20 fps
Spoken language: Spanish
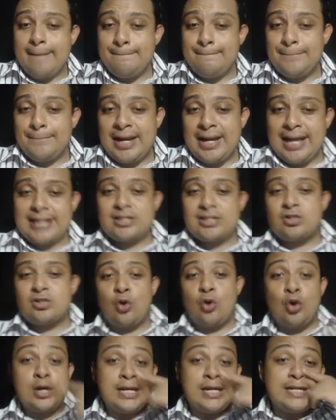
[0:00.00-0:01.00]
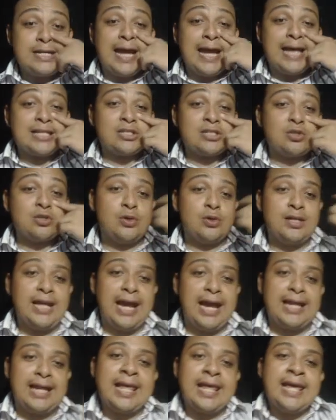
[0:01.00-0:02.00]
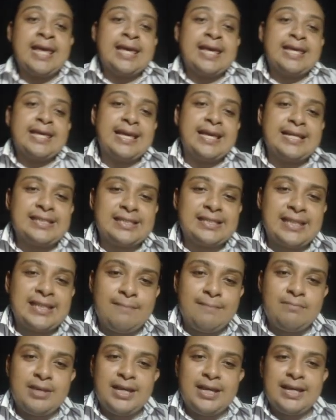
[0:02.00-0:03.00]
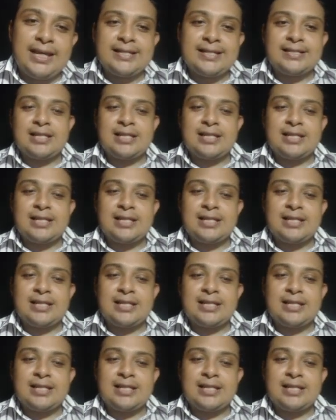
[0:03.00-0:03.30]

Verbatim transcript: en Palacio Nacional. Y es que miren,